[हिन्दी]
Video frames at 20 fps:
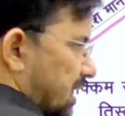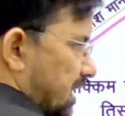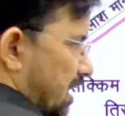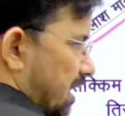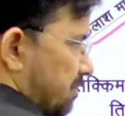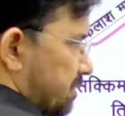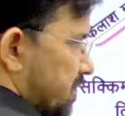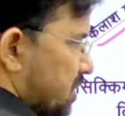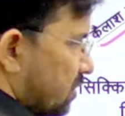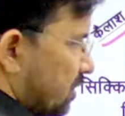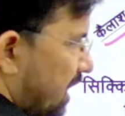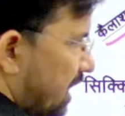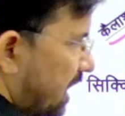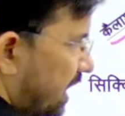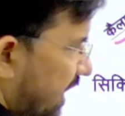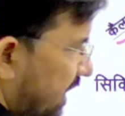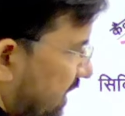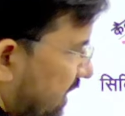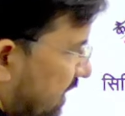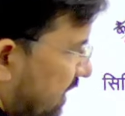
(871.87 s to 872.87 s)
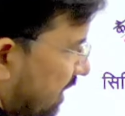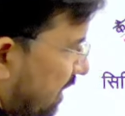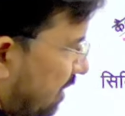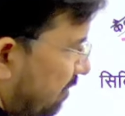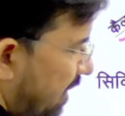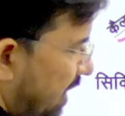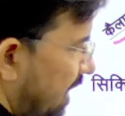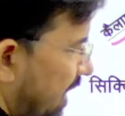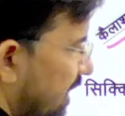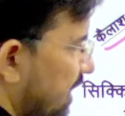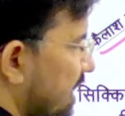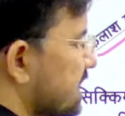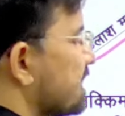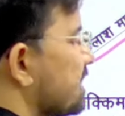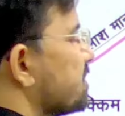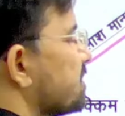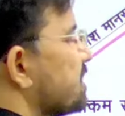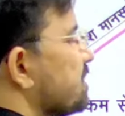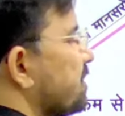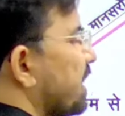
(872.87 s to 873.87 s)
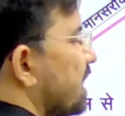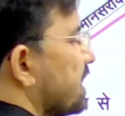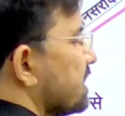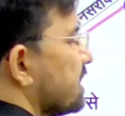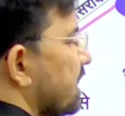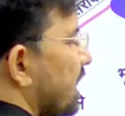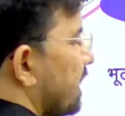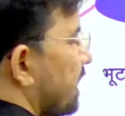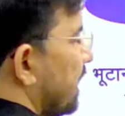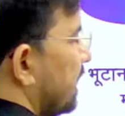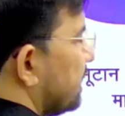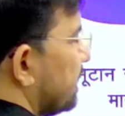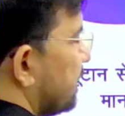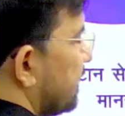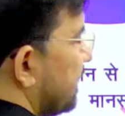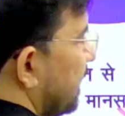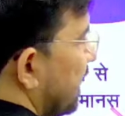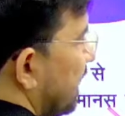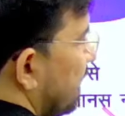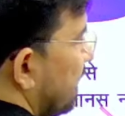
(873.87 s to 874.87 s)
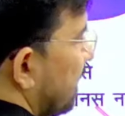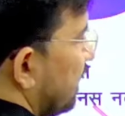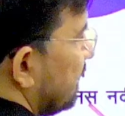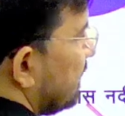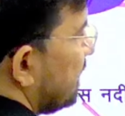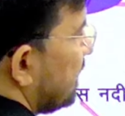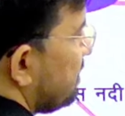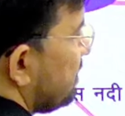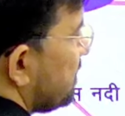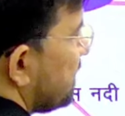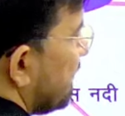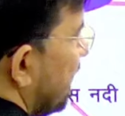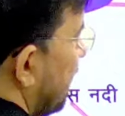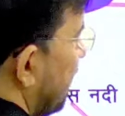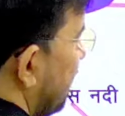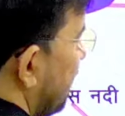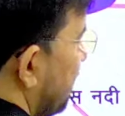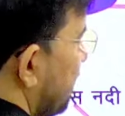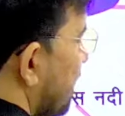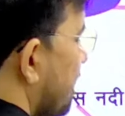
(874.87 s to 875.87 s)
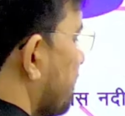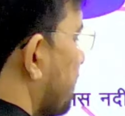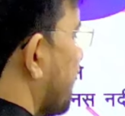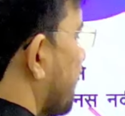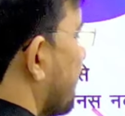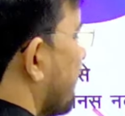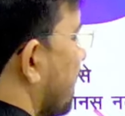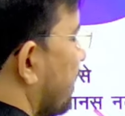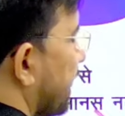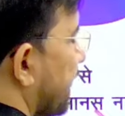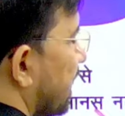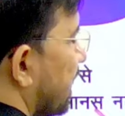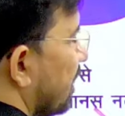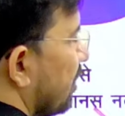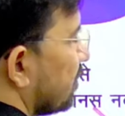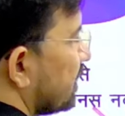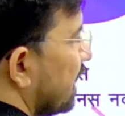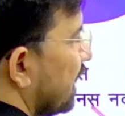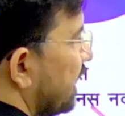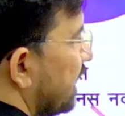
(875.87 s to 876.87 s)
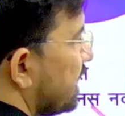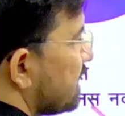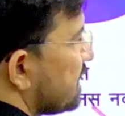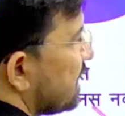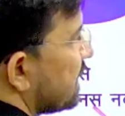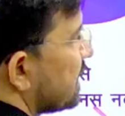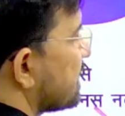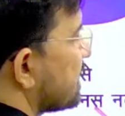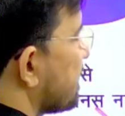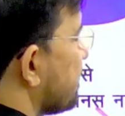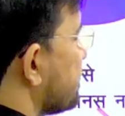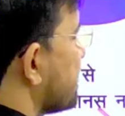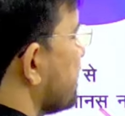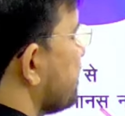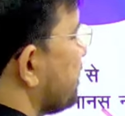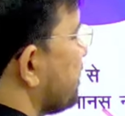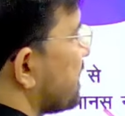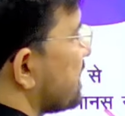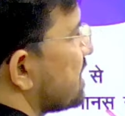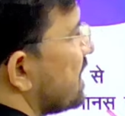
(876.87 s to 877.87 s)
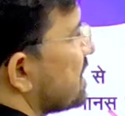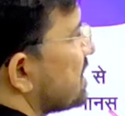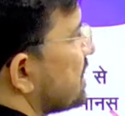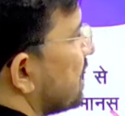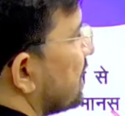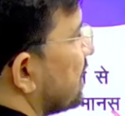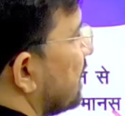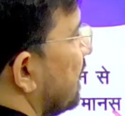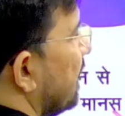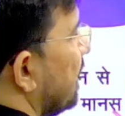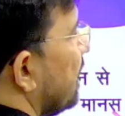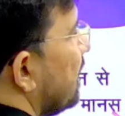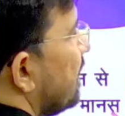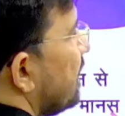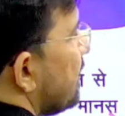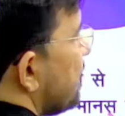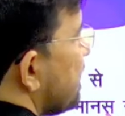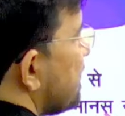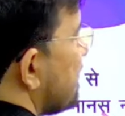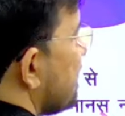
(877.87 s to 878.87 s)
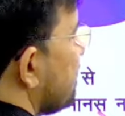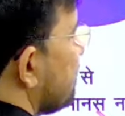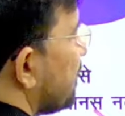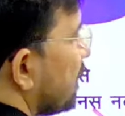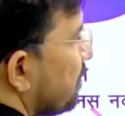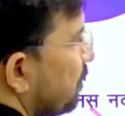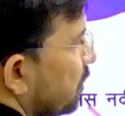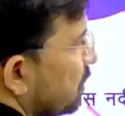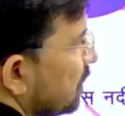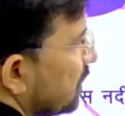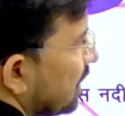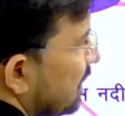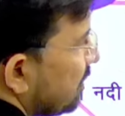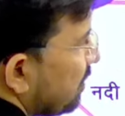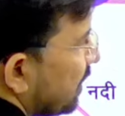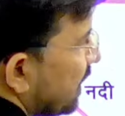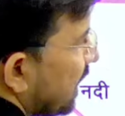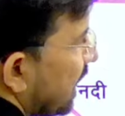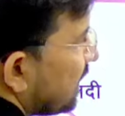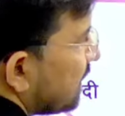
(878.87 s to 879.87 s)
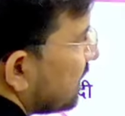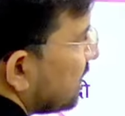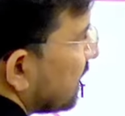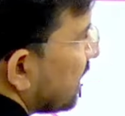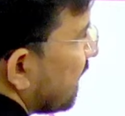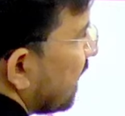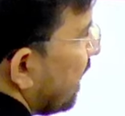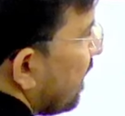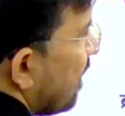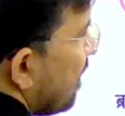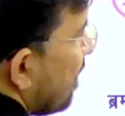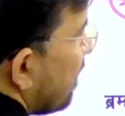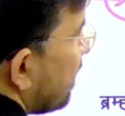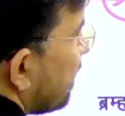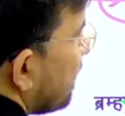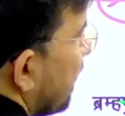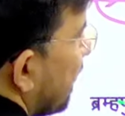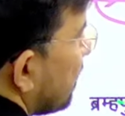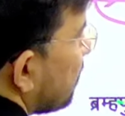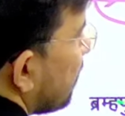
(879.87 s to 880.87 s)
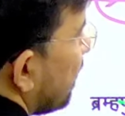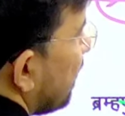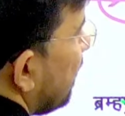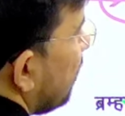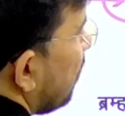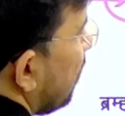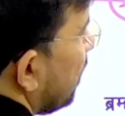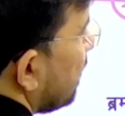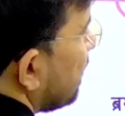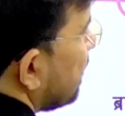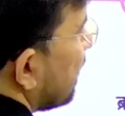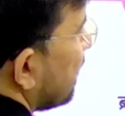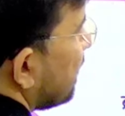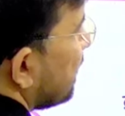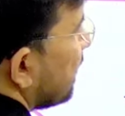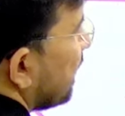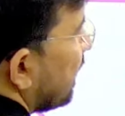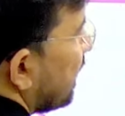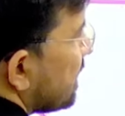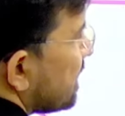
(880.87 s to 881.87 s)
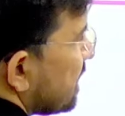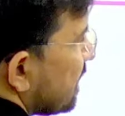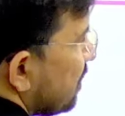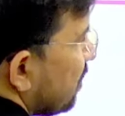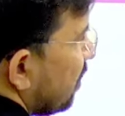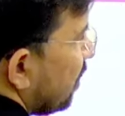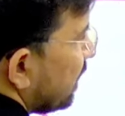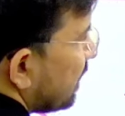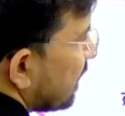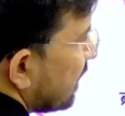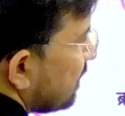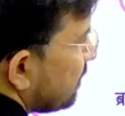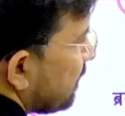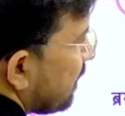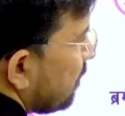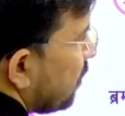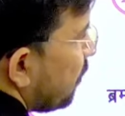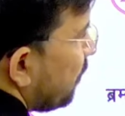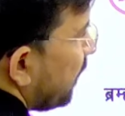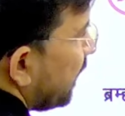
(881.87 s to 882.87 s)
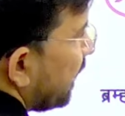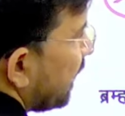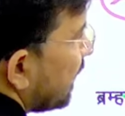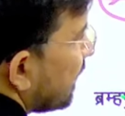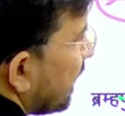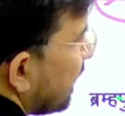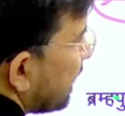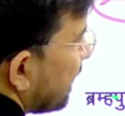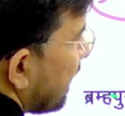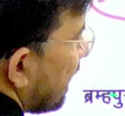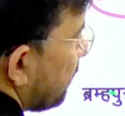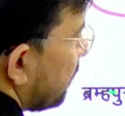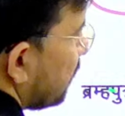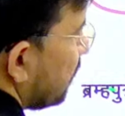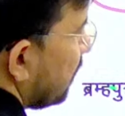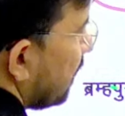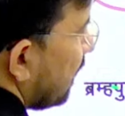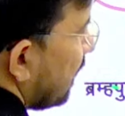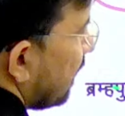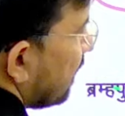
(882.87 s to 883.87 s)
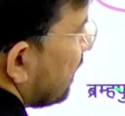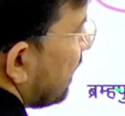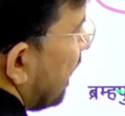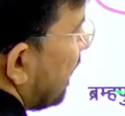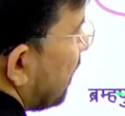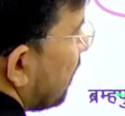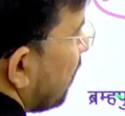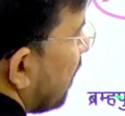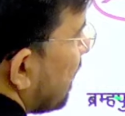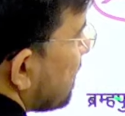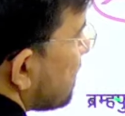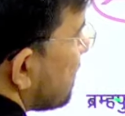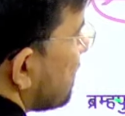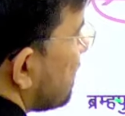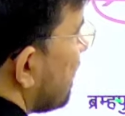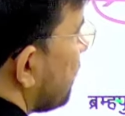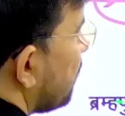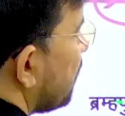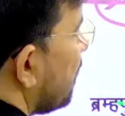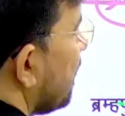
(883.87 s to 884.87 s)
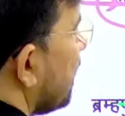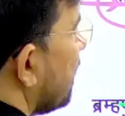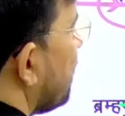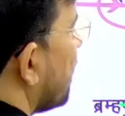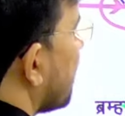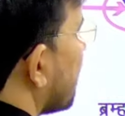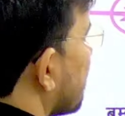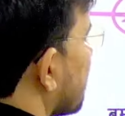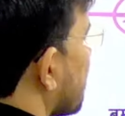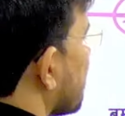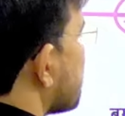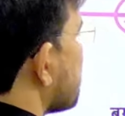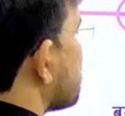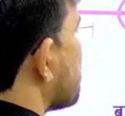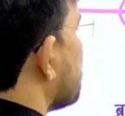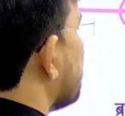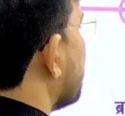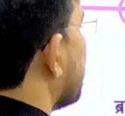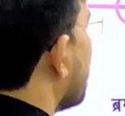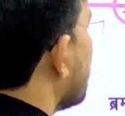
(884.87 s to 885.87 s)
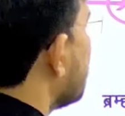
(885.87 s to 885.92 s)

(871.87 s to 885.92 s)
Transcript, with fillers: का विश्व का याद रखिएगा भारत का सबसे बड़ा जिला याद रखिएगा नदी द्वीप जिला है पहला और इकलौता है इसलिए इसके विषय में प्रश्न आ सकता है इसी ब्रह्मपुत्र नदी पर याद रखिएगा यहाँ जो है लोहित नदी है इसी लोहित नदी पर भूपेन हजारिका पुल या ढोला सदिया पुल है भारत का सबसे बड़ा